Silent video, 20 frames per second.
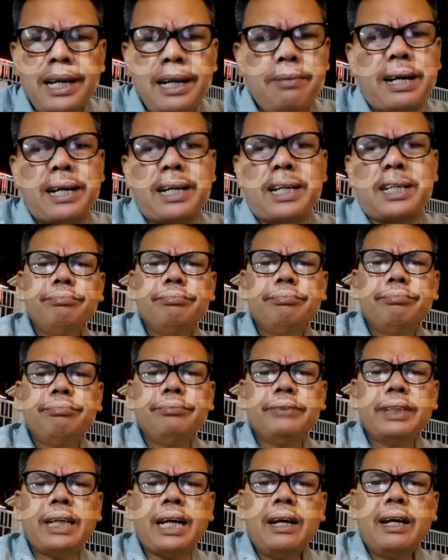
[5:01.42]
Bang
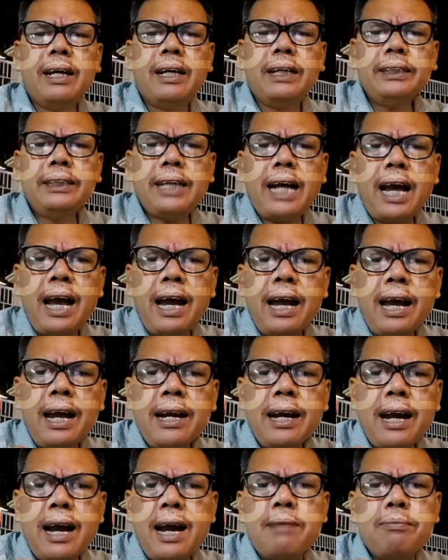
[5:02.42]
Rasman, ya.
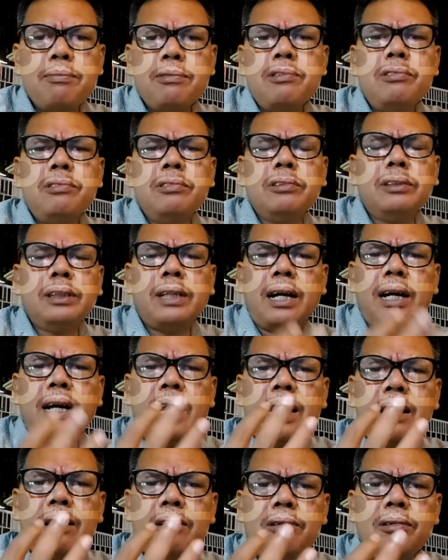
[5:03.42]
Jangan kamu
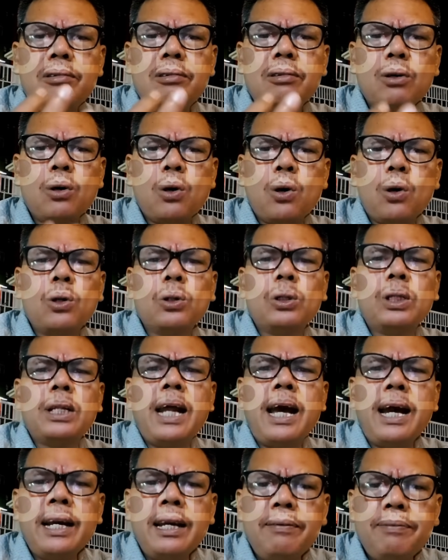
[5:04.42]
terlalu kolot
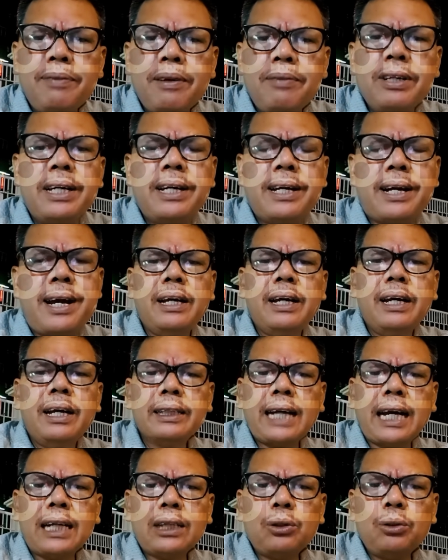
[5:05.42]
lagi pemikiran
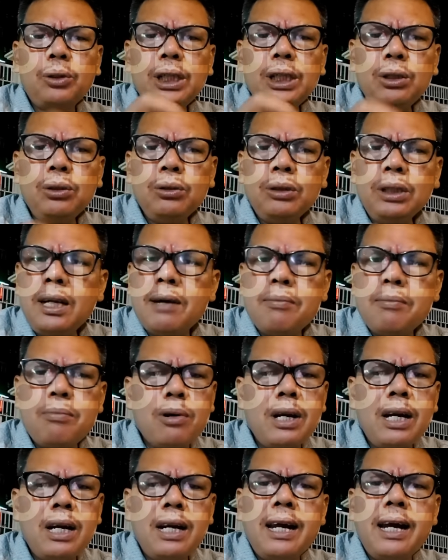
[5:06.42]
Tato itu tidak
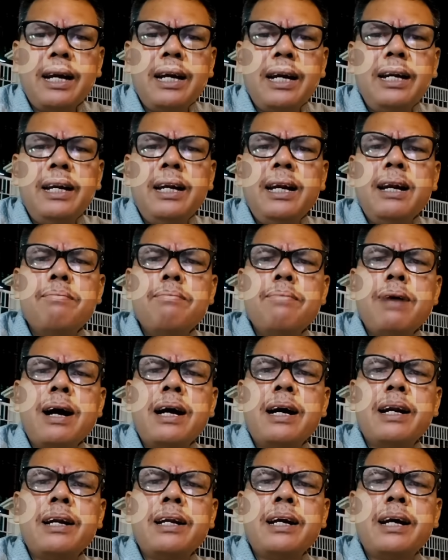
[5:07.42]
boleh lagi
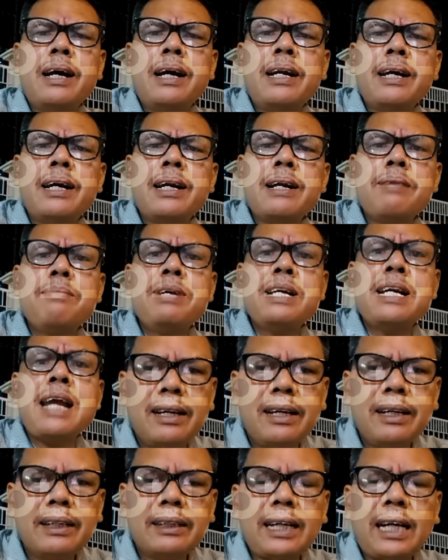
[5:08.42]
dilambangkan dengan
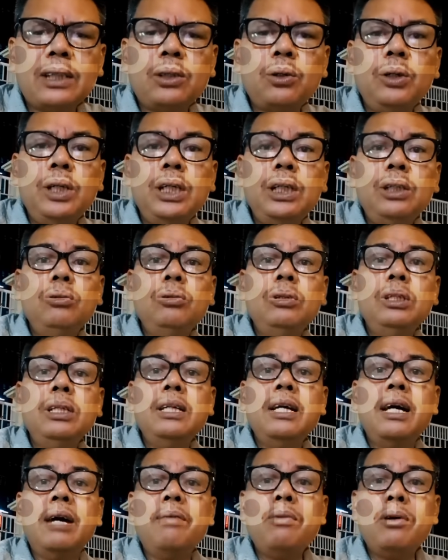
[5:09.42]
kriminal. Tato itu
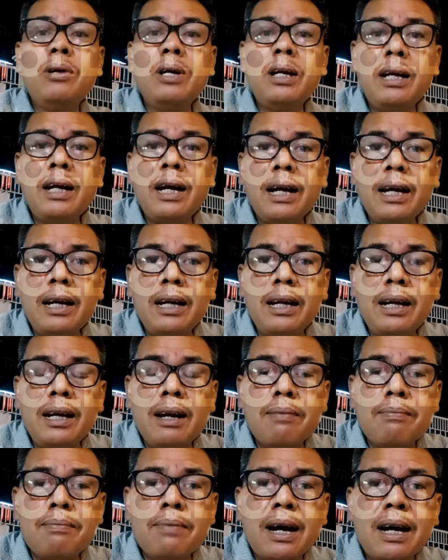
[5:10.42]
tidak boleh lagi
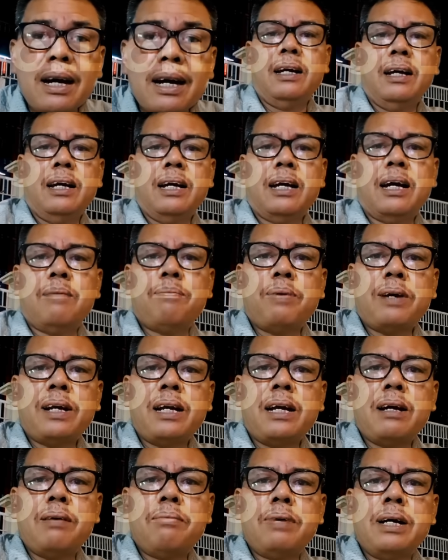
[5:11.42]
dilambangkan apa
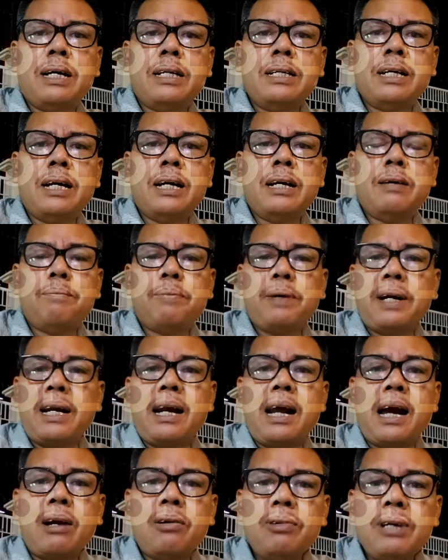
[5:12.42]
namanya
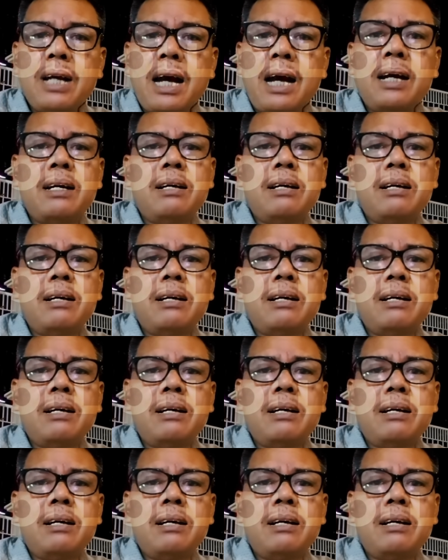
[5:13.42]
perilaku yang